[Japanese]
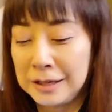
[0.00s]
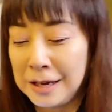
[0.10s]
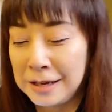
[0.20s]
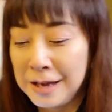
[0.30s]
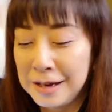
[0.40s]

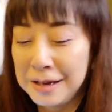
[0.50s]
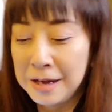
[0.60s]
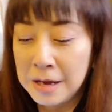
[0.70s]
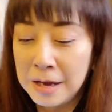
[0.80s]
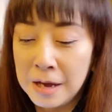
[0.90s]
2ポイント
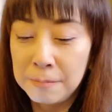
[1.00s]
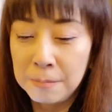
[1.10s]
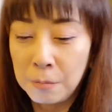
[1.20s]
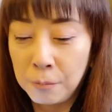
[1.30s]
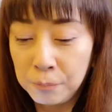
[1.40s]
で
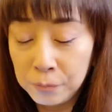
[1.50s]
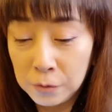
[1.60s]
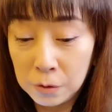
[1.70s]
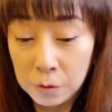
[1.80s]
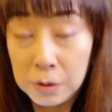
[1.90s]
本
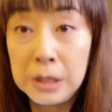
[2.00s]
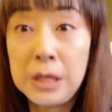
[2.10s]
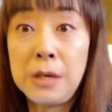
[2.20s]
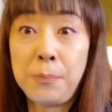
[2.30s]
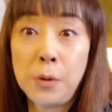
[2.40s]
当
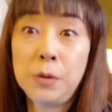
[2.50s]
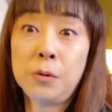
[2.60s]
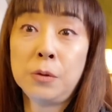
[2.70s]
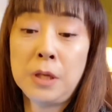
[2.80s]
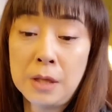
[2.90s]
にいい
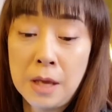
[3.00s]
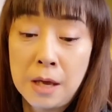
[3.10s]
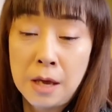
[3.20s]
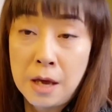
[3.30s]
ポイントでね